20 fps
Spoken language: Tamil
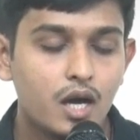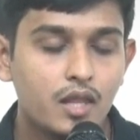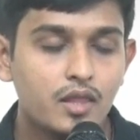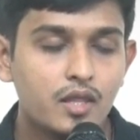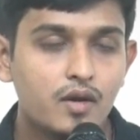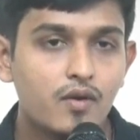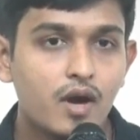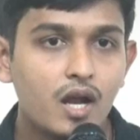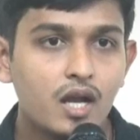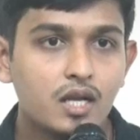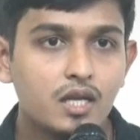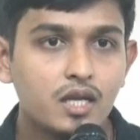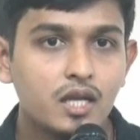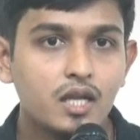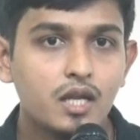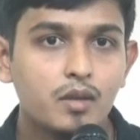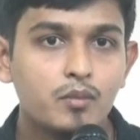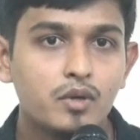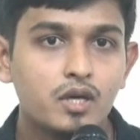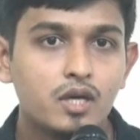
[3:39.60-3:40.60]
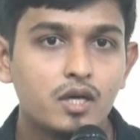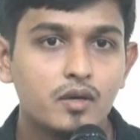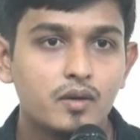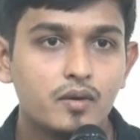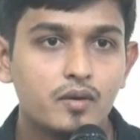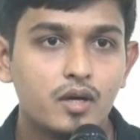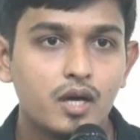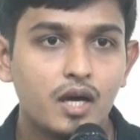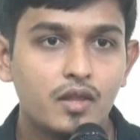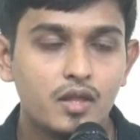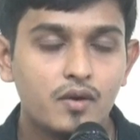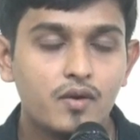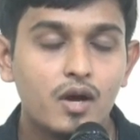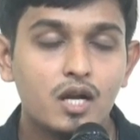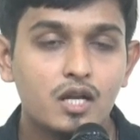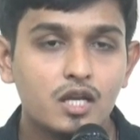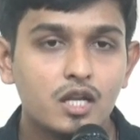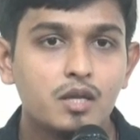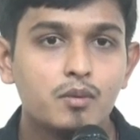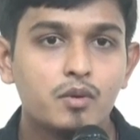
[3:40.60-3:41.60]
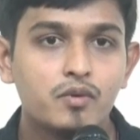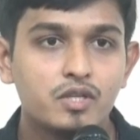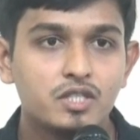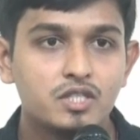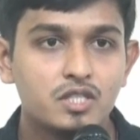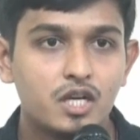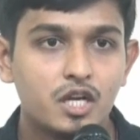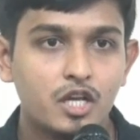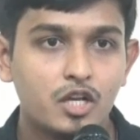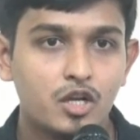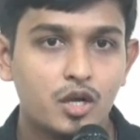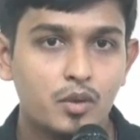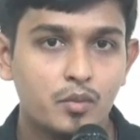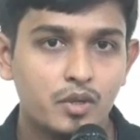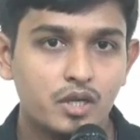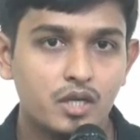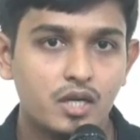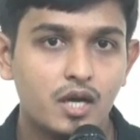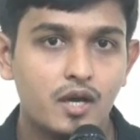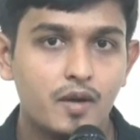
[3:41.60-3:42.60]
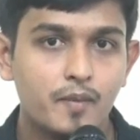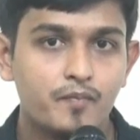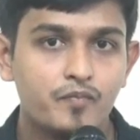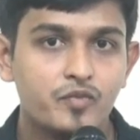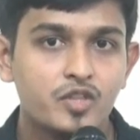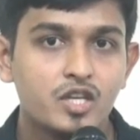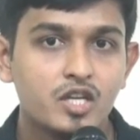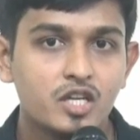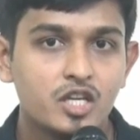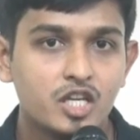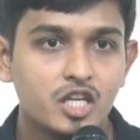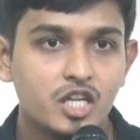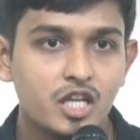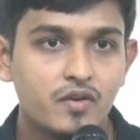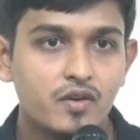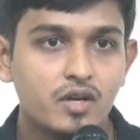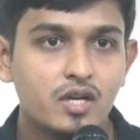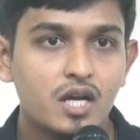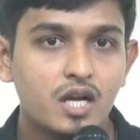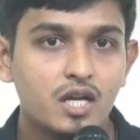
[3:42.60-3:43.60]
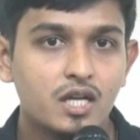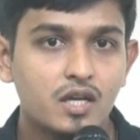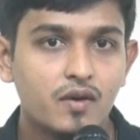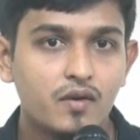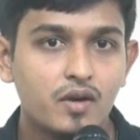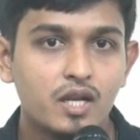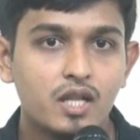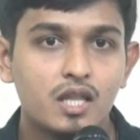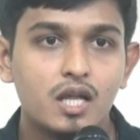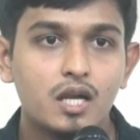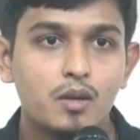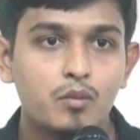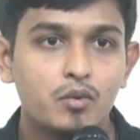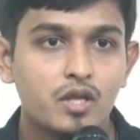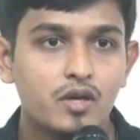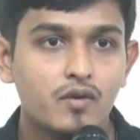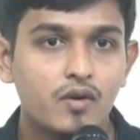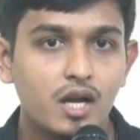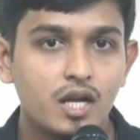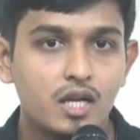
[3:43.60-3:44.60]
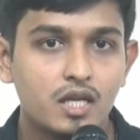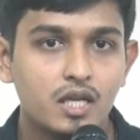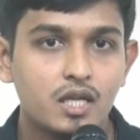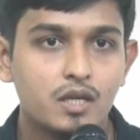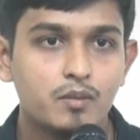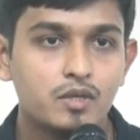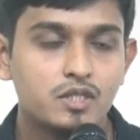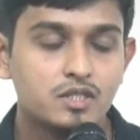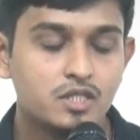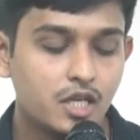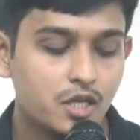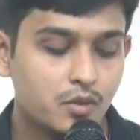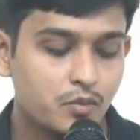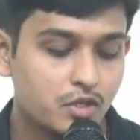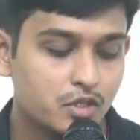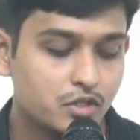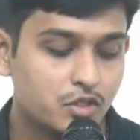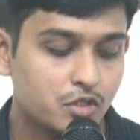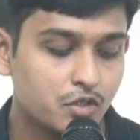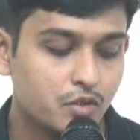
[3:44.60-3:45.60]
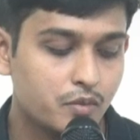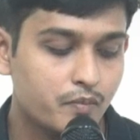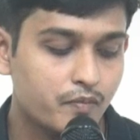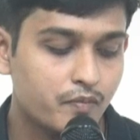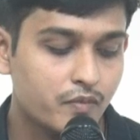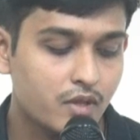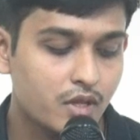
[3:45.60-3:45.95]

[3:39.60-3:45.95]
அந்த வாழ்க்கையை நம்ம அந்த வாழ்க்கையில் நம்ம வச்சு அடையணும் அப்படின்னா இறைவன் காட்டிய வழியில் தான் நம்முடைய வாழ்க்கையை நம்ம செயல்படுத்தணும்